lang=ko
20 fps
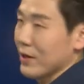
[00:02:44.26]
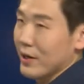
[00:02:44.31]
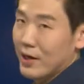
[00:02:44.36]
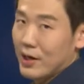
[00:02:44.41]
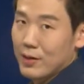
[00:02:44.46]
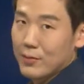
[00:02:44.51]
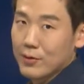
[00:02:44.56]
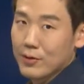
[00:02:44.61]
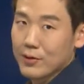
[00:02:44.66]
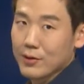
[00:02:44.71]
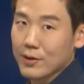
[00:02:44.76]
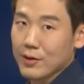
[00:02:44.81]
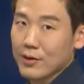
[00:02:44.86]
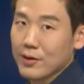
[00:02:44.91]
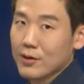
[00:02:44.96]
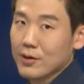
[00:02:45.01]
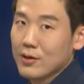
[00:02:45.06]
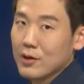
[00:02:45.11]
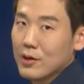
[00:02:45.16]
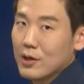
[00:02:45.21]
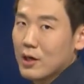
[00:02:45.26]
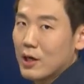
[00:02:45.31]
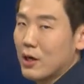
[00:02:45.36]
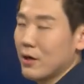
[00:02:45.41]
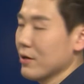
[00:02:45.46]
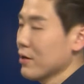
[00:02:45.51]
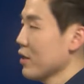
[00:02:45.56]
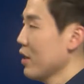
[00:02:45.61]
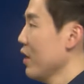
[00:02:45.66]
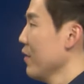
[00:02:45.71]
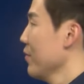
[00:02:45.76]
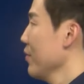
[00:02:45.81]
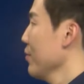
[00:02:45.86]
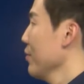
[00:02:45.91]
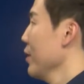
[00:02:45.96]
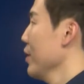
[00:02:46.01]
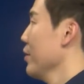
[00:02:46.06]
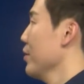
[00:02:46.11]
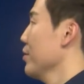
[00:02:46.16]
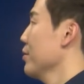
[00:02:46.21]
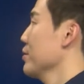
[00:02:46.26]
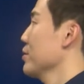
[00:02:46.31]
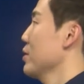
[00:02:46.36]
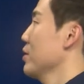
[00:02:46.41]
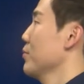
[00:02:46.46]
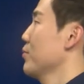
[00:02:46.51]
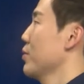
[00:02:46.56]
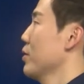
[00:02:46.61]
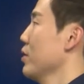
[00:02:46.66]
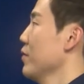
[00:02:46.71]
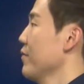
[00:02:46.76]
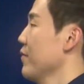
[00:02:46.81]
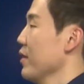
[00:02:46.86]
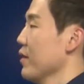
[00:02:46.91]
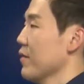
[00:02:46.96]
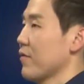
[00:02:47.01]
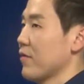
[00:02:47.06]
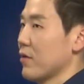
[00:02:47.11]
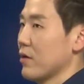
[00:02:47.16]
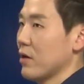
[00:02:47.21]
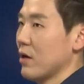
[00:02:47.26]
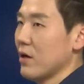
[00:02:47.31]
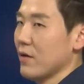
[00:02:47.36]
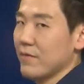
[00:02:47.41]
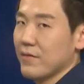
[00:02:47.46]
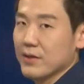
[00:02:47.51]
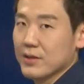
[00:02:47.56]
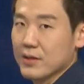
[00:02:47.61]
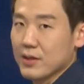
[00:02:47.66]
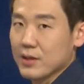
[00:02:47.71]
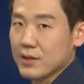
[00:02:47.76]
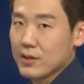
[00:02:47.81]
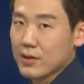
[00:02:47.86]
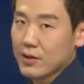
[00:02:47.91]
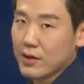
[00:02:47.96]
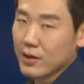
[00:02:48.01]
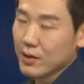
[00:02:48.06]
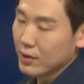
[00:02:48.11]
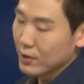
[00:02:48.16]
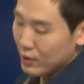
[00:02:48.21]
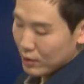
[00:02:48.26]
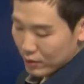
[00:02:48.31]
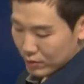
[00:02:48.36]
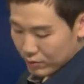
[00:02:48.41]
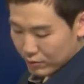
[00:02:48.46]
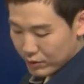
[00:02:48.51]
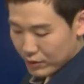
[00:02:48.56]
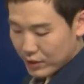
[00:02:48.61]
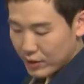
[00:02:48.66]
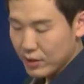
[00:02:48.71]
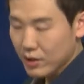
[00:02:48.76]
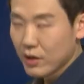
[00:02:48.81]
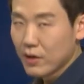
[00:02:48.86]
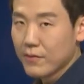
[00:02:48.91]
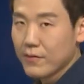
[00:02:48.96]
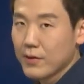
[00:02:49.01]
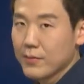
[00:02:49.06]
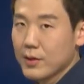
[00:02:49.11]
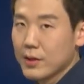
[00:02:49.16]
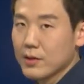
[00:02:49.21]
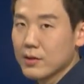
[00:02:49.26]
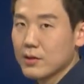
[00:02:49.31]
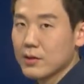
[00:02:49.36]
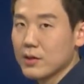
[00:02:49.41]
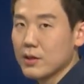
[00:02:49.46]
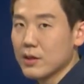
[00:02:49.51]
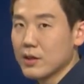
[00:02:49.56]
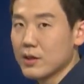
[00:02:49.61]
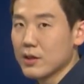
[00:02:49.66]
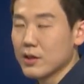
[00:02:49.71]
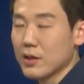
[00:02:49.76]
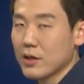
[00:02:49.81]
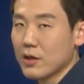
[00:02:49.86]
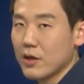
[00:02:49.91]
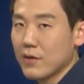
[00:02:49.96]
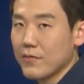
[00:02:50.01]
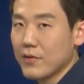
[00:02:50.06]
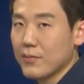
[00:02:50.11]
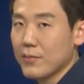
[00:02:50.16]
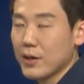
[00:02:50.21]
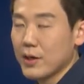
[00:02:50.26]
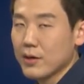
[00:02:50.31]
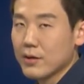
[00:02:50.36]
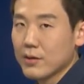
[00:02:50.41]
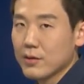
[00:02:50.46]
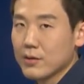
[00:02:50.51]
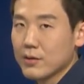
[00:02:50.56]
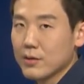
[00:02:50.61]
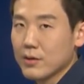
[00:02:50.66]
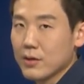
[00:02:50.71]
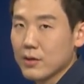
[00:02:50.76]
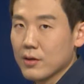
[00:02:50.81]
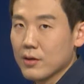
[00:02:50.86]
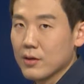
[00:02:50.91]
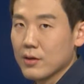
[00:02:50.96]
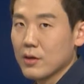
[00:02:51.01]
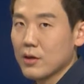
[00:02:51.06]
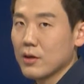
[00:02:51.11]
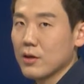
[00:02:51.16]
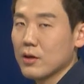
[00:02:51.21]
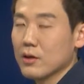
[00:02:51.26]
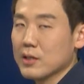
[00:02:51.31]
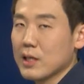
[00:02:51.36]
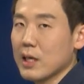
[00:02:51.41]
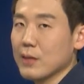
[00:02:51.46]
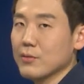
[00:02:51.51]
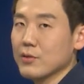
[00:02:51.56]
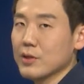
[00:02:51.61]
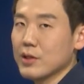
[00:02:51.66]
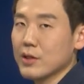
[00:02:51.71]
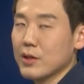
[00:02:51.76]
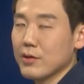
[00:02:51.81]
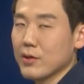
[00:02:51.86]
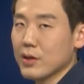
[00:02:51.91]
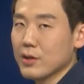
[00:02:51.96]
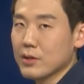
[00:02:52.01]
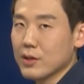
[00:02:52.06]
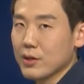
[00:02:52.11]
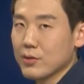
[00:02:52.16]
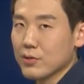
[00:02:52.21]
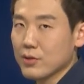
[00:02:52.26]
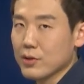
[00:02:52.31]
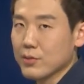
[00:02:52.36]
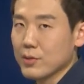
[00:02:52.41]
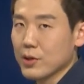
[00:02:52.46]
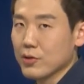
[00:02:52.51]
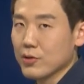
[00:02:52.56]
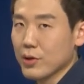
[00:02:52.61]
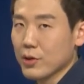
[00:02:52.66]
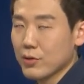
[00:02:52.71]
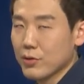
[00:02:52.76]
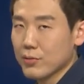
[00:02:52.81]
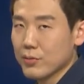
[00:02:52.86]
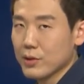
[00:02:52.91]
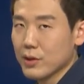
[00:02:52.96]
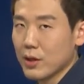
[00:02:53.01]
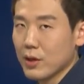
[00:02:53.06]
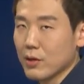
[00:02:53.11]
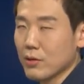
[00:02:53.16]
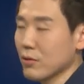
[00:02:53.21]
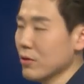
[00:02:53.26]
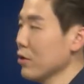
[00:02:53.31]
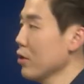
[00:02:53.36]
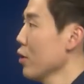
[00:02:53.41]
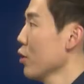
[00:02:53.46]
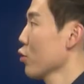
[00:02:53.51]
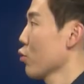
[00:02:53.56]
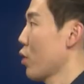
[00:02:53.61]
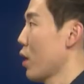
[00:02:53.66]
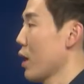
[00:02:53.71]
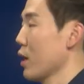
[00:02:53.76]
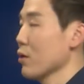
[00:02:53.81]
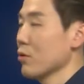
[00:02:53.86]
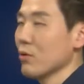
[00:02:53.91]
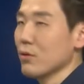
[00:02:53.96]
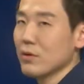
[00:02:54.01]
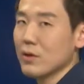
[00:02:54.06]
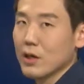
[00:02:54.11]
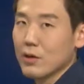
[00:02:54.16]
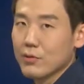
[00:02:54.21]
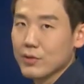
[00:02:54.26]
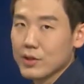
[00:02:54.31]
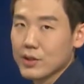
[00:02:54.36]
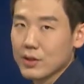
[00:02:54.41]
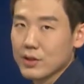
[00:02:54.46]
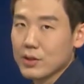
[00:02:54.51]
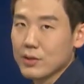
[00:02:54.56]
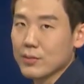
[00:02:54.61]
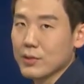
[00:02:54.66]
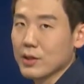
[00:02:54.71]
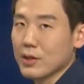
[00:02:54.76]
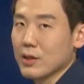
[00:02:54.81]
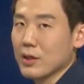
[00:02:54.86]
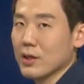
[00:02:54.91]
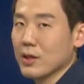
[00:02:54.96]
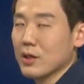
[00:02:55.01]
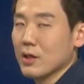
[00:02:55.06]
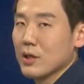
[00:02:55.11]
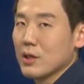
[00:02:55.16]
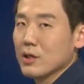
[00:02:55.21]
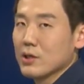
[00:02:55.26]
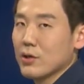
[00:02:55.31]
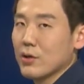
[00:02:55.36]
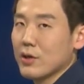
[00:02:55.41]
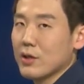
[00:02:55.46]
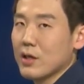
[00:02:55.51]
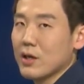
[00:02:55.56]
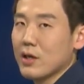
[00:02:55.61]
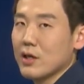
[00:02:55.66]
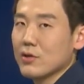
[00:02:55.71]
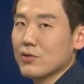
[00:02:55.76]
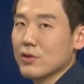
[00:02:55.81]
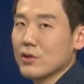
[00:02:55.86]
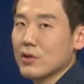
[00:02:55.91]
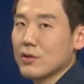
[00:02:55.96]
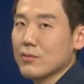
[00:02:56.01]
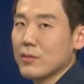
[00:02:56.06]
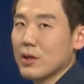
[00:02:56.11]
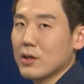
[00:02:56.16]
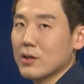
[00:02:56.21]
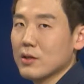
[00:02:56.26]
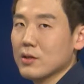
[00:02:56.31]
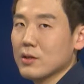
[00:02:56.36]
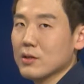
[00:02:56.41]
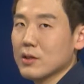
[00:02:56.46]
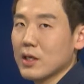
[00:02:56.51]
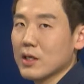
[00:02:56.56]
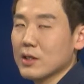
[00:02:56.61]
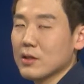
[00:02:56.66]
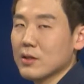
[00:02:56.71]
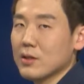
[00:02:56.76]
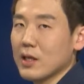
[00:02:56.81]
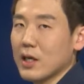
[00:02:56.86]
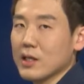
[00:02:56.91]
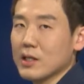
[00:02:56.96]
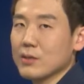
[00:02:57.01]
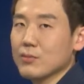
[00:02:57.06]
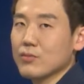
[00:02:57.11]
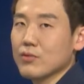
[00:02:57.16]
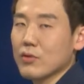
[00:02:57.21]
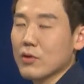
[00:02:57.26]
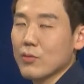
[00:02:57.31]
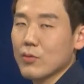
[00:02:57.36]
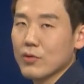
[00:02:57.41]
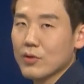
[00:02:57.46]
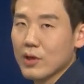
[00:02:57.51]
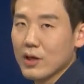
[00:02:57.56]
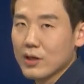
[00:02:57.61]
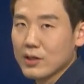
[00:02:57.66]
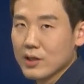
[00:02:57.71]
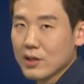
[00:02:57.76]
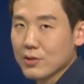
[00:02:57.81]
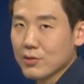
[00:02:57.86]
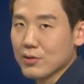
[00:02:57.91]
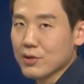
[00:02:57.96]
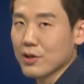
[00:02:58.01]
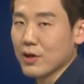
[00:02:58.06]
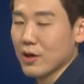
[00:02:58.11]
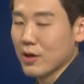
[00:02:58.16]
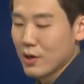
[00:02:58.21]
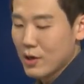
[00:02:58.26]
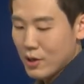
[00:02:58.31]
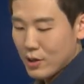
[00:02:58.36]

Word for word: A번이요. Our coffee makers are perfect for offices. 오케이? 우리의 커피 만드는 이 기계 커피 메이커는요. 어, 사무실에 굉장히 좋습니다. 최고입니다라고 광고를 하고 있지 않습니까? 저기다가 할 수 있는 말은 사실은 다시 물어본다가 제일 좋죠.